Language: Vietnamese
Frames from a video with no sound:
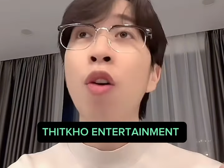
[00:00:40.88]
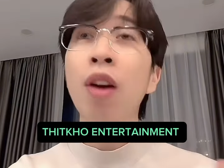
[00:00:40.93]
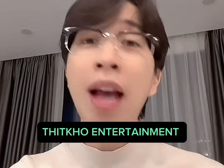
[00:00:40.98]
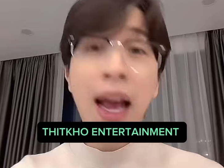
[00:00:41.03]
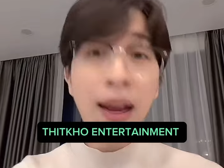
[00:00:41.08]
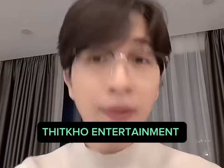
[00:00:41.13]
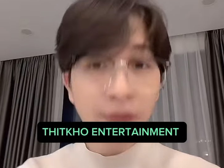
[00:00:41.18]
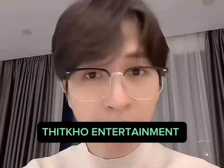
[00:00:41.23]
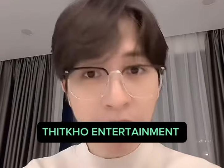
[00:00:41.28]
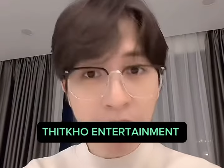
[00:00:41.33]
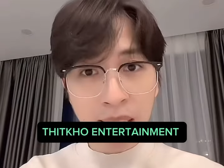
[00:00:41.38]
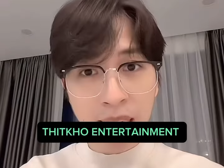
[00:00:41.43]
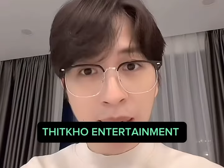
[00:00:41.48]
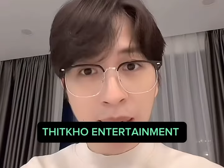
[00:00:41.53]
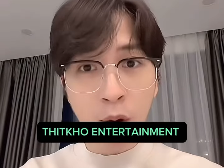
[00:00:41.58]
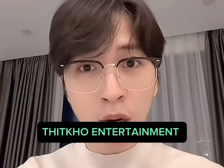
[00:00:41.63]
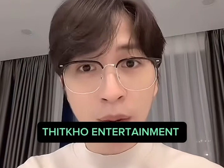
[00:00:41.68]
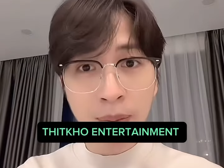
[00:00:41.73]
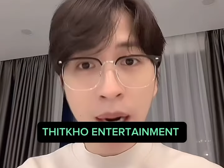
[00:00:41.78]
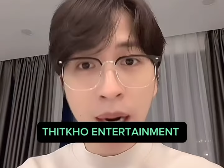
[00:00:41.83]
nó khác với việc
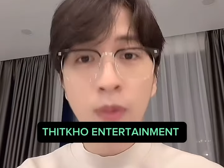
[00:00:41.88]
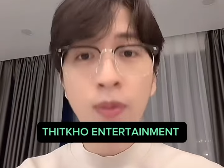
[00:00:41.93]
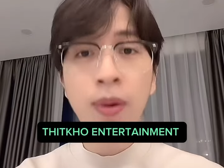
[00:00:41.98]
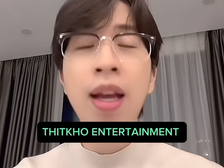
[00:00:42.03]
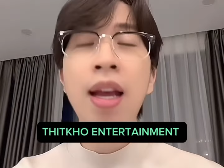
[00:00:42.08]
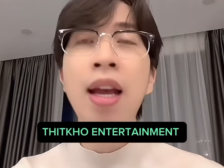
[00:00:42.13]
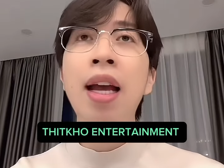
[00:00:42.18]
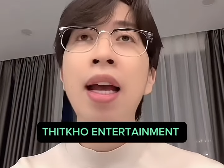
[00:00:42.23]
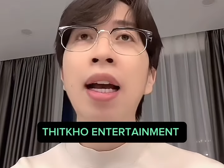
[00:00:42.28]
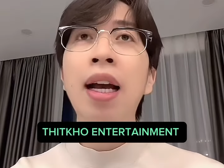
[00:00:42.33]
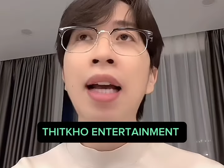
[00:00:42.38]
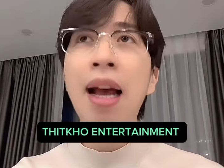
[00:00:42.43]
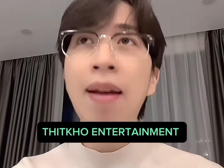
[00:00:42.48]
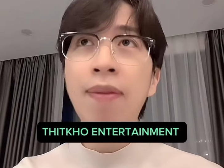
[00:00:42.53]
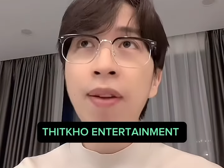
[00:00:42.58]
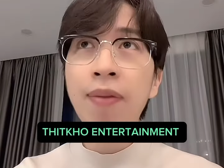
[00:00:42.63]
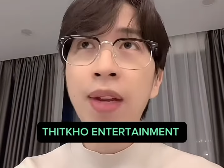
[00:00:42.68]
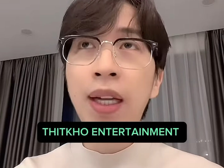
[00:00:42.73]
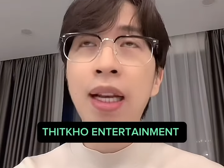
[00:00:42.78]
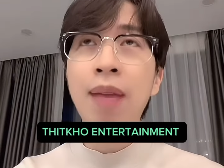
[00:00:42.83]
gì mọi người biết không
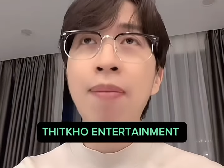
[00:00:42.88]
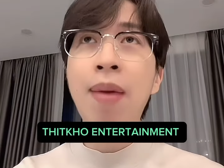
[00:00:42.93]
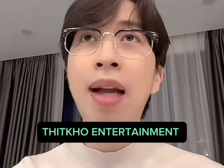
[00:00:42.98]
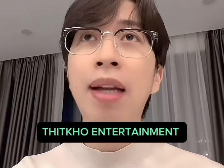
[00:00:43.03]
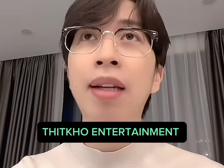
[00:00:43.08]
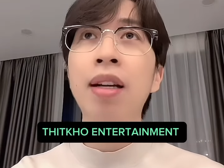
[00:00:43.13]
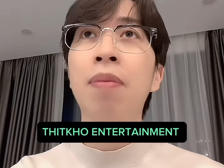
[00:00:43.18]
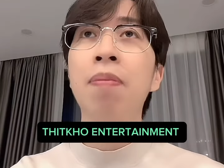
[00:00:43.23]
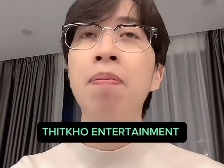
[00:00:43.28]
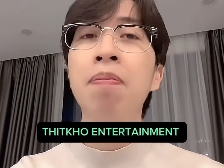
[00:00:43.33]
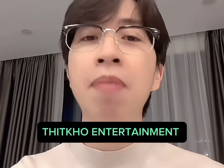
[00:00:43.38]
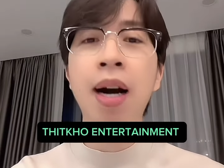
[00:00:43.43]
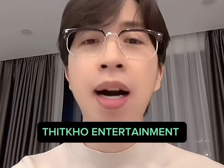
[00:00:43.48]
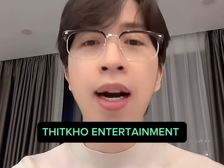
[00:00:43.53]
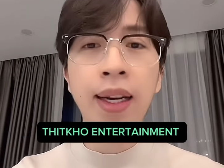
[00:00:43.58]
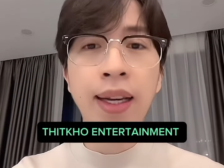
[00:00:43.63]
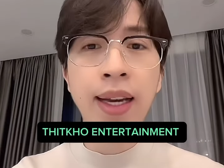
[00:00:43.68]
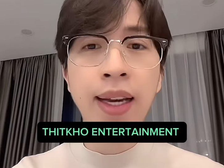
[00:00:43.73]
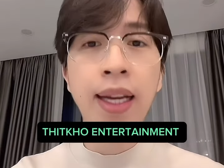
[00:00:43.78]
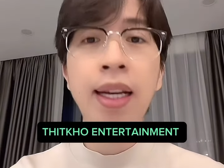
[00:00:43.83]
khác với việc các bạn được
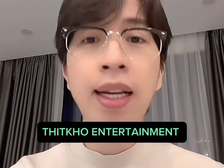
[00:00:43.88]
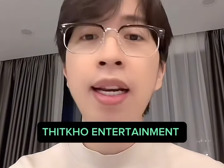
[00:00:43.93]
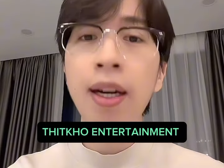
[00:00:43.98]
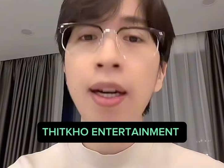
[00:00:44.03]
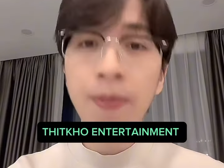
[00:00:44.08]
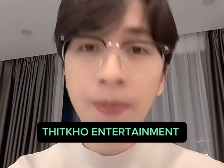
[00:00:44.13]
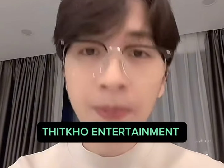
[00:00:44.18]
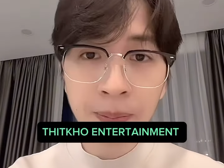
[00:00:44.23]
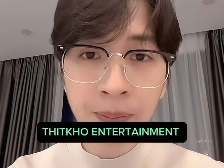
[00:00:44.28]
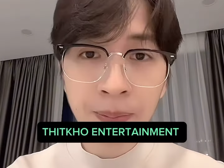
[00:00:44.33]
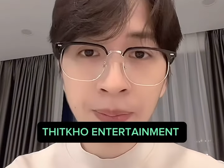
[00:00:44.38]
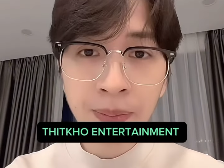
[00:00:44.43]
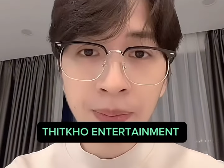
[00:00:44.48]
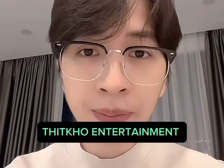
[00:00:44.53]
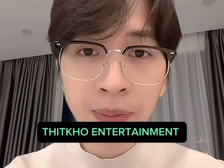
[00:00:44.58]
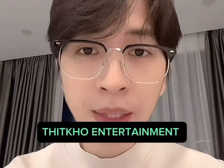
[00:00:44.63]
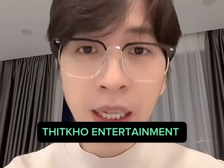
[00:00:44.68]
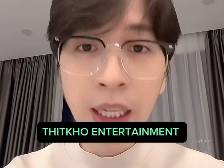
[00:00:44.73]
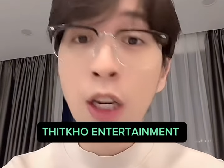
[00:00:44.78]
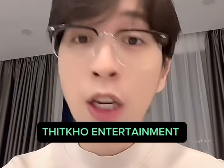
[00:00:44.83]
mời đến lớp
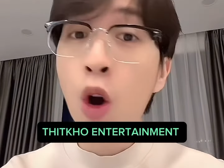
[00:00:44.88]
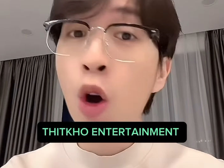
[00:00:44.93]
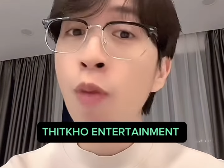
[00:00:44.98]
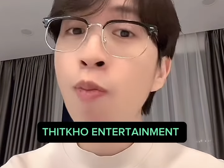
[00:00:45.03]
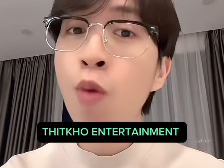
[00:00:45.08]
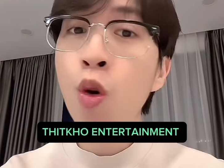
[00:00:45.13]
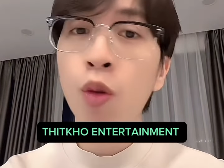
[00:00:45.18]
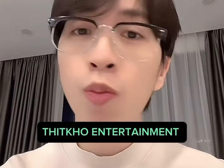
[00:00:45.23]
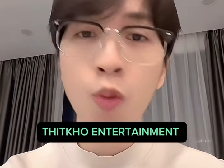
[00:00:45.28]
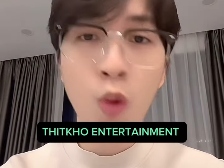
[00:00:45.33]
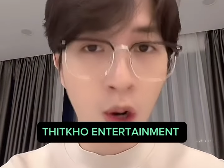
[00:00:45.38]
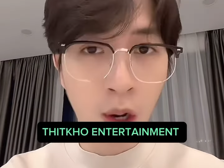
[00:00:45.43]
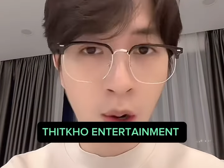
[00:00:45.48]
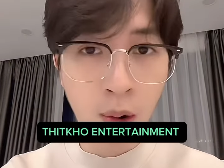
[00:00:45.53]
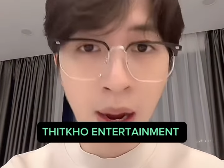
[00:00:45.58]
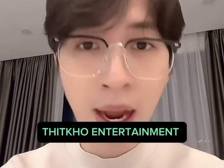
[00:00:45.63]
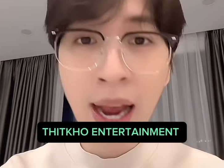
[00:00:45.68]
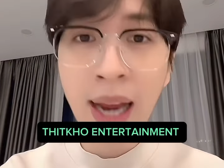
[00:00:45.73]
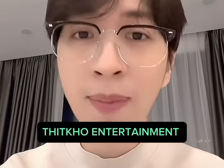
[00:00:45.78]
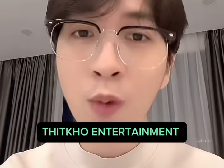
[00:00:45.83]
để nói một
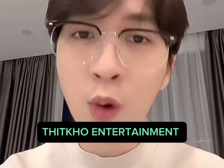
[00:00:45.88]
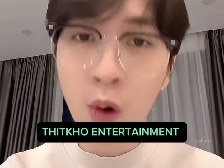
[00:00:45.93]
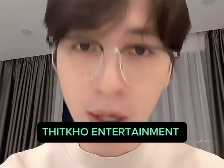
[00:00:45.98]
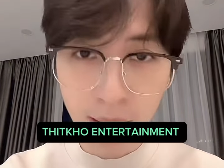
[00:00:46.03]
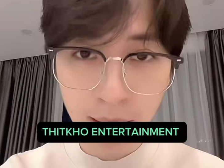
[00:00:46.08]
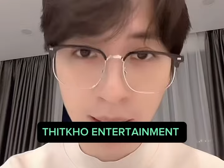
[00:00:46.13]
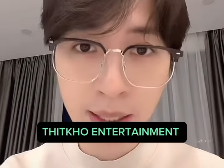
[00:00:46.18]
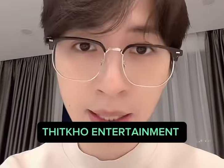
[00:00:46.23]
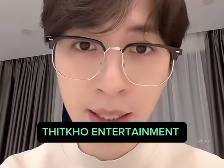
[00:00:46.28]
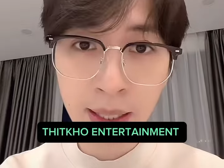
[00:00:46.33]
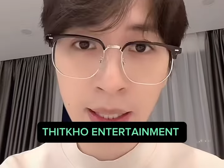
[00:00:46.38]
buổi hoặc hai buổi